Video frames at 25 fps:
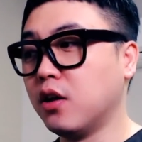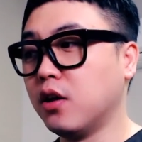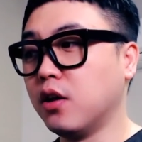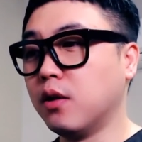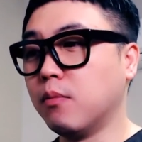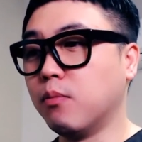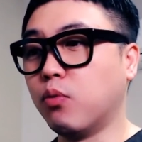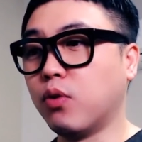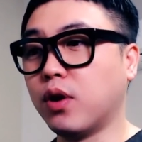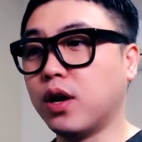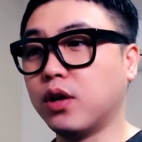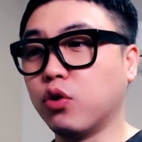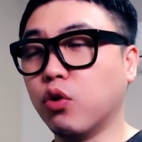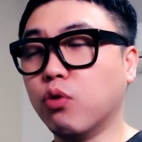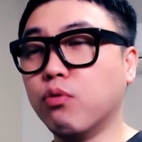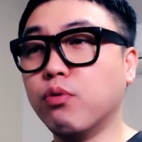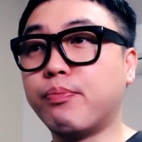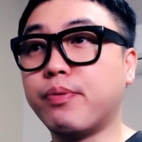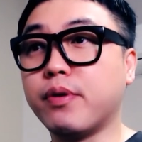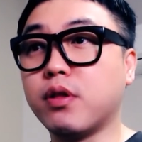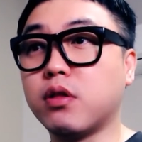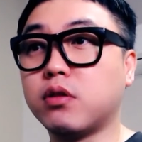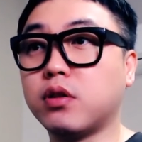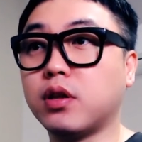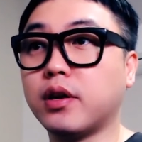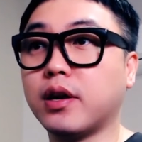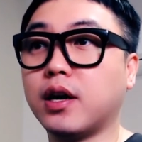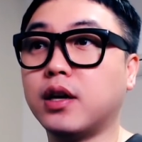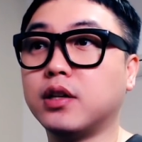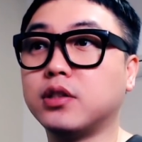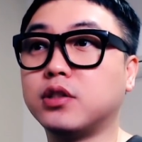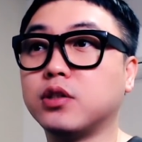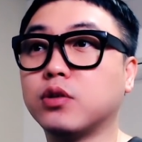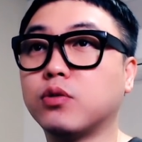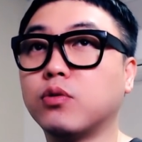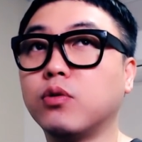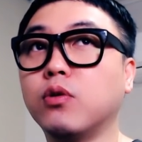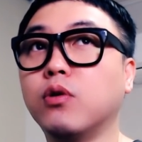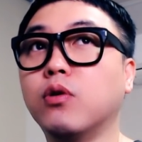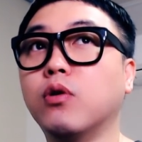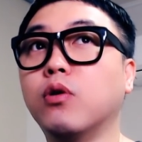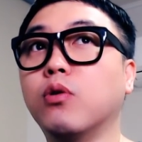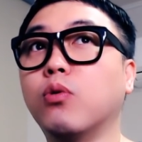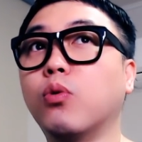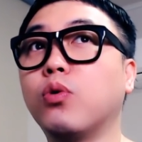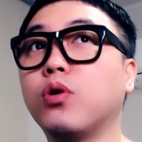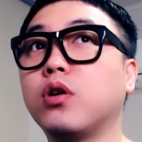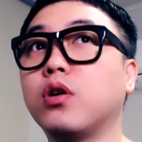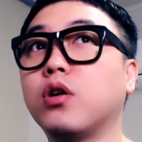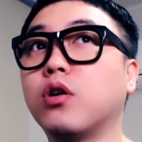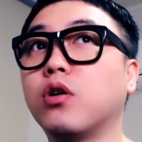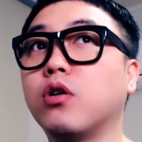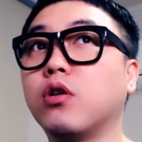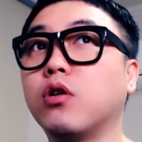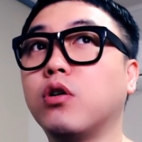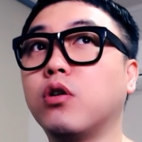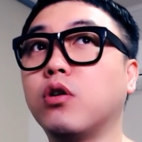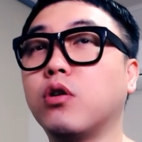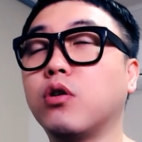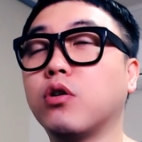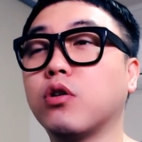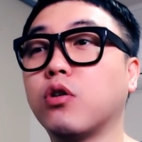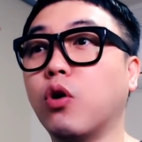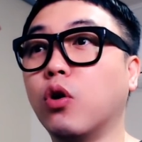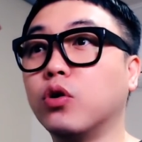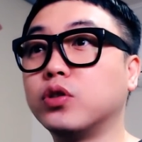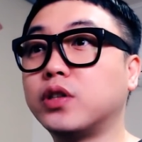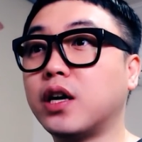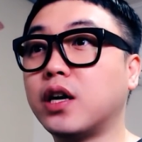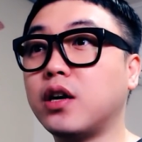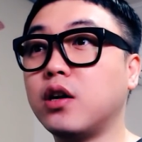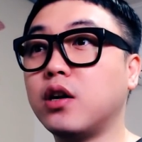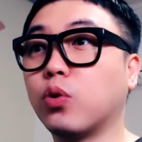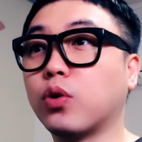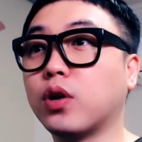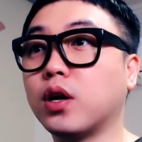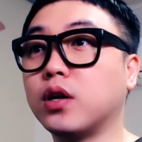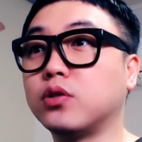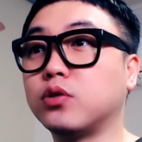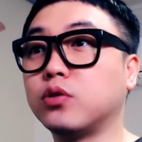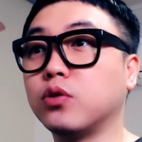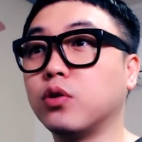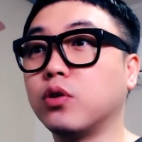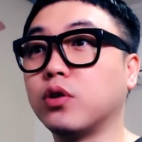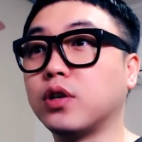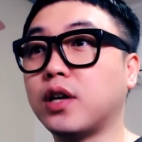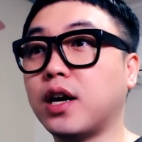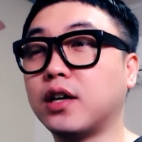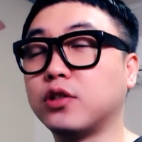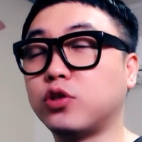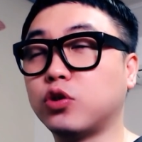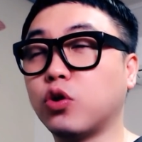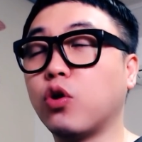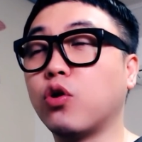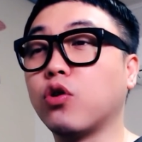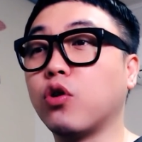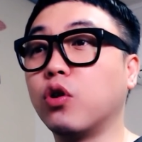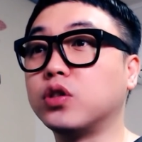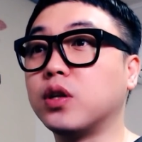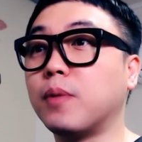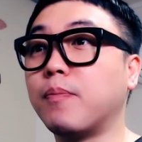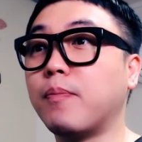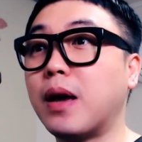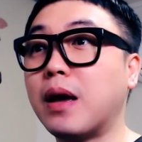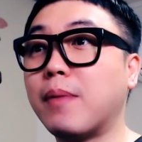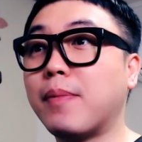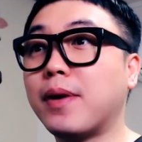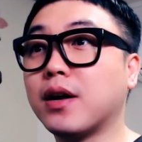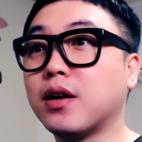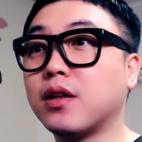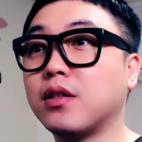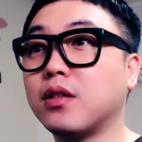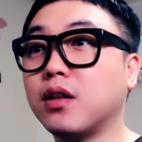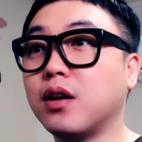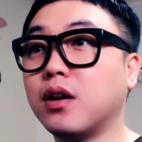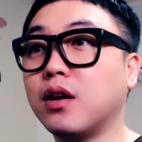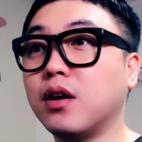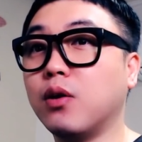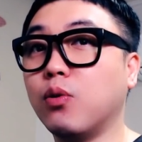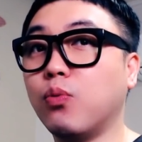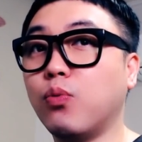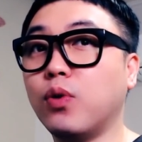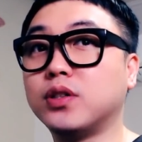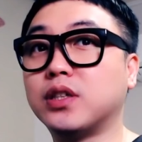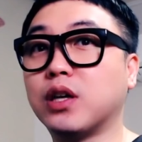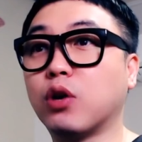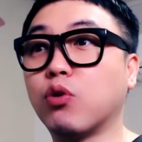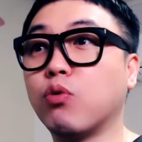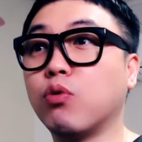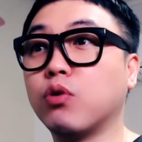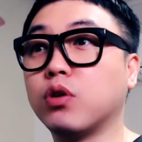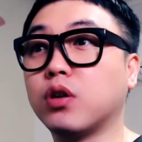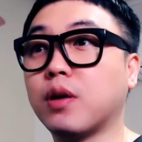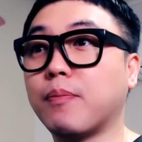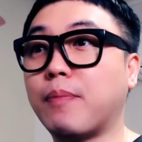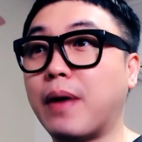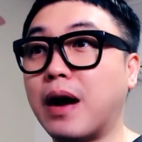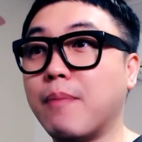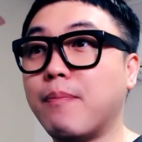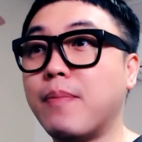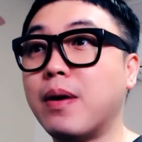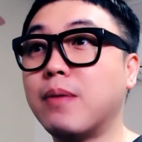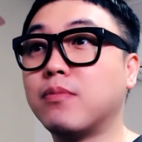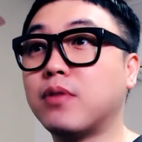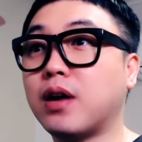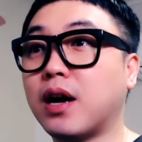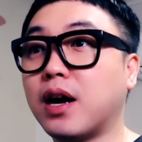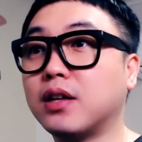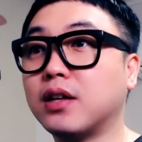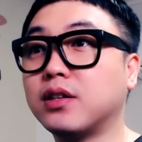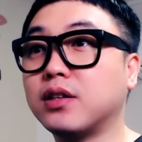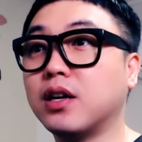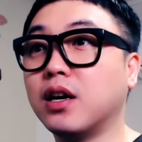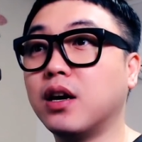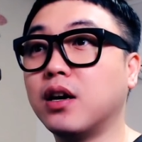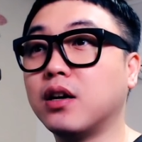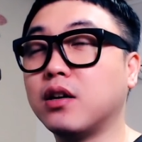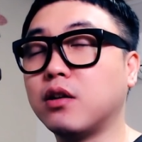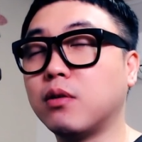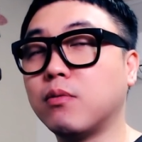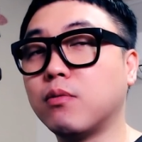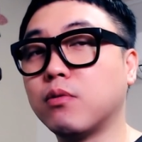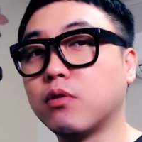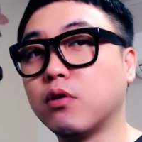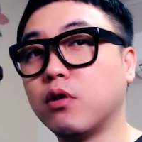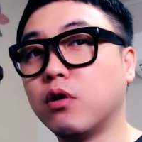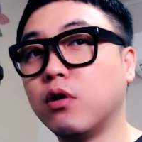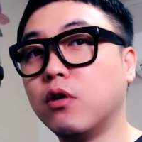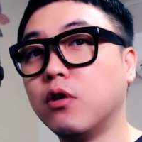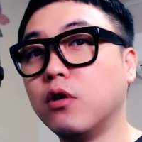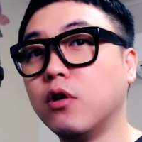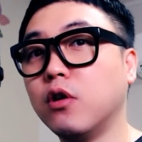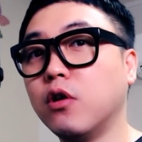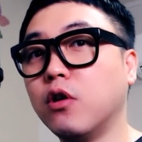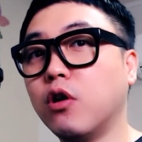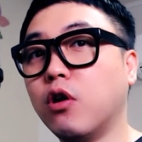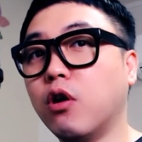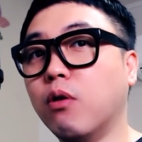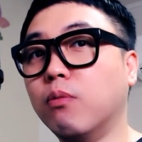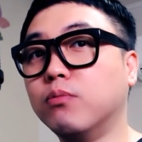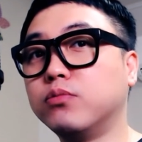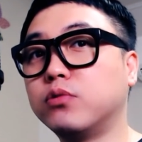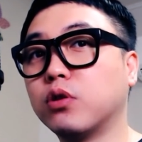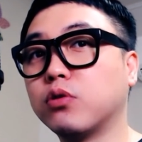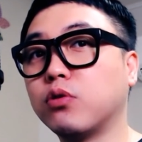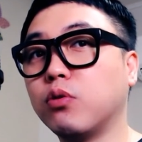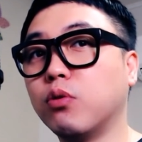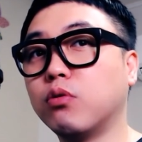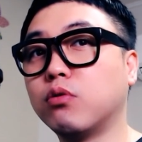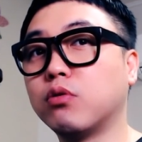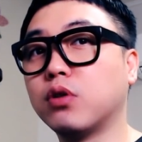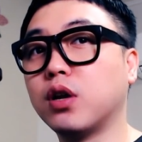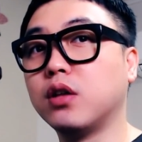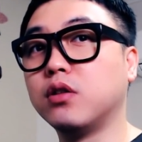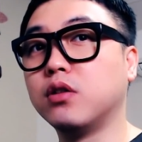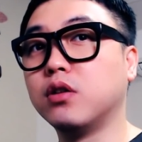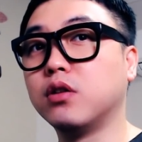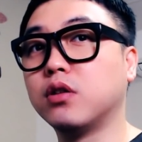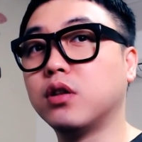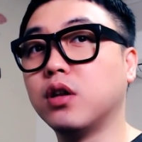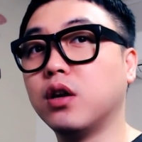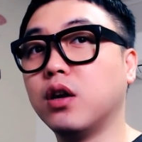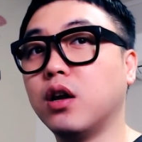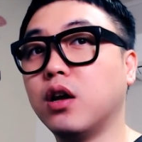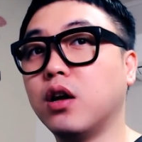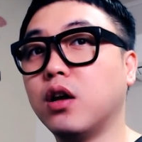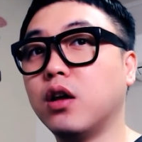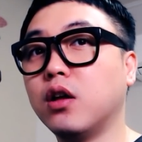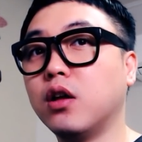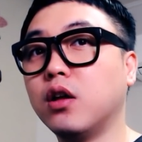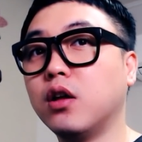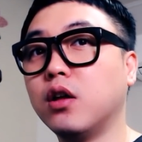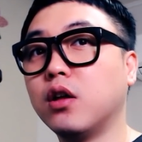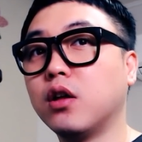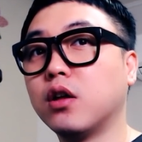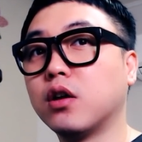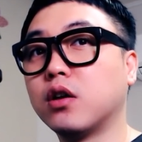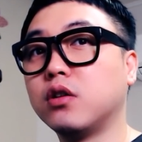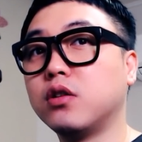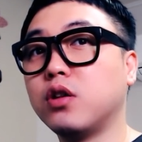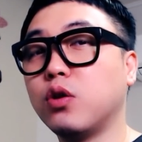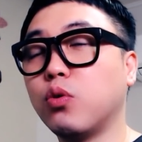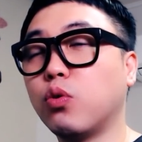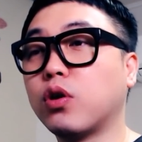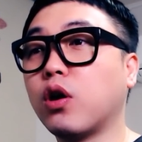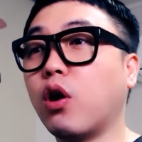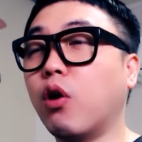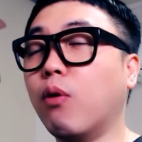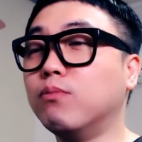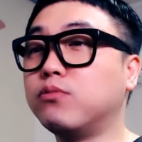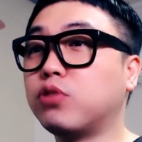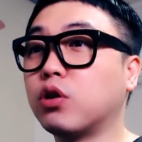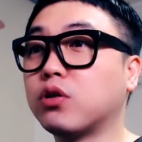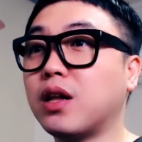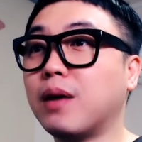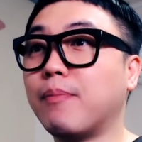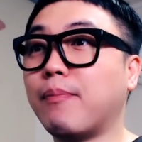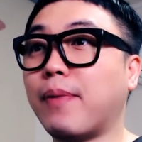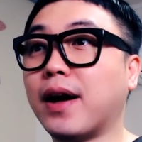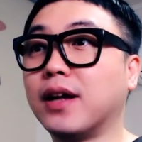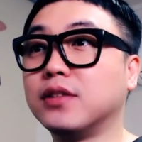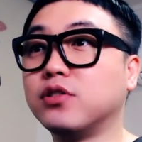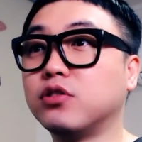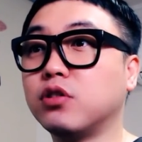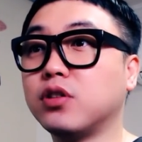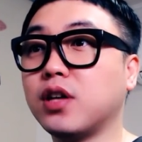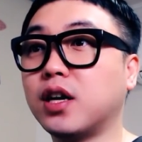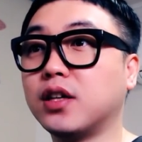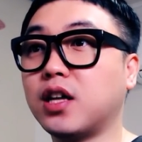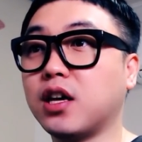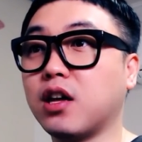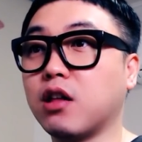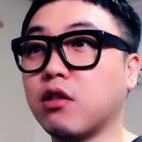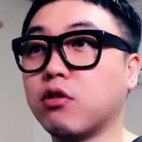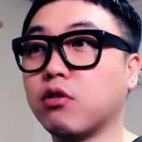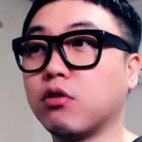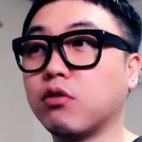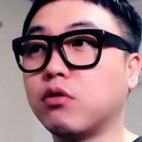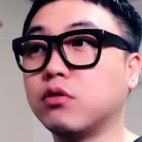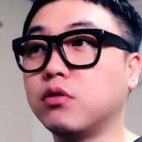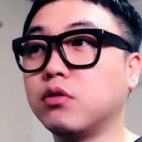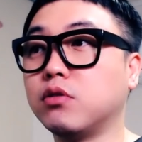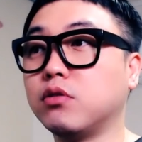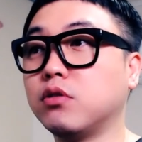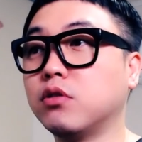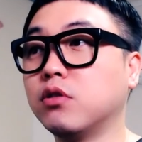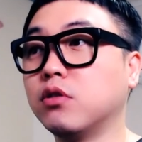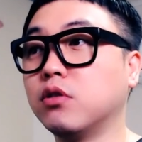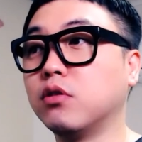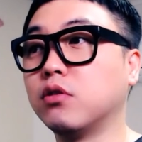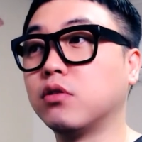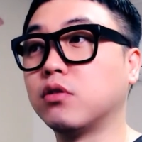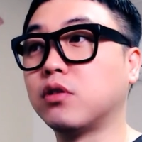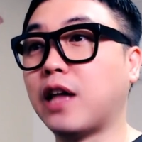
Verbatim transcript: 뭔가 너무 비슷해가지고 오히려 여자를 욕했죠. 야 저거 여자 빼박인데 왜 자꾸 이게 발뺌을 하냐 이러면서 엄청 욕을 했는데 근데 여기 엄청난 반전이 하나 있었거든요.